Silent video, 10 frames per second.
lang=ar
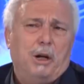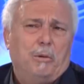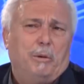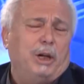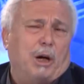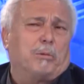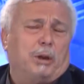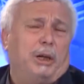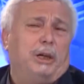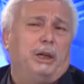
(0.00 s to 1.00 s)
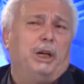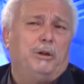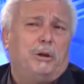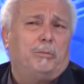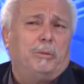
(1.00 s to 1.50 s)
وأنا أقول أننا
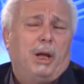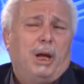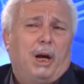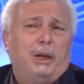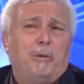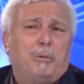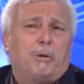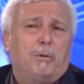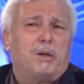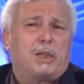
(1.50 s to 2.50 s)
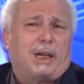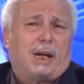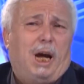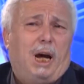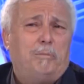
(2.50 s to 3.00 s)
اليوم أنا بكل
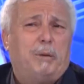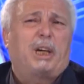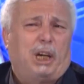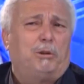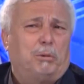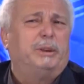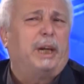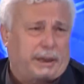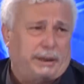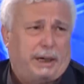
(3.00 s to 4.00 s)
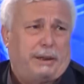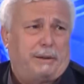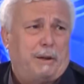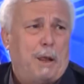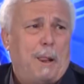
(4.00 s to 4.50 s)
صراحة بكيت داخلا
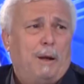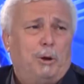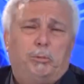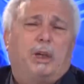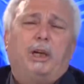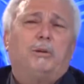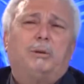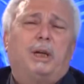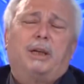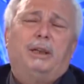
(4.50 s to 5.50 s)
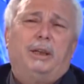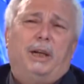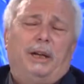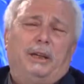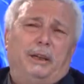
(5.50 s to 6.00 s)
بكيت الداخل
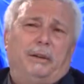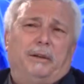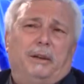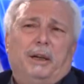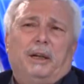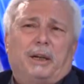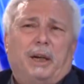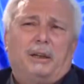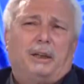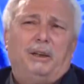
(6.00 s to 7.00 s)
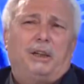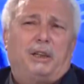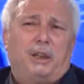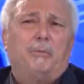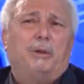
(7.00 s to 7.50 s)
لأني كانت لي
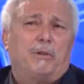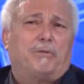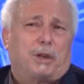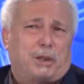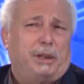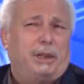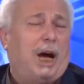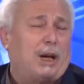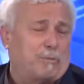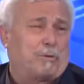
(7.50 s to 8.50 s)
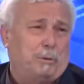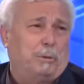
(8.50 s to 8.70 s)
كثير من الفرص أني عرفت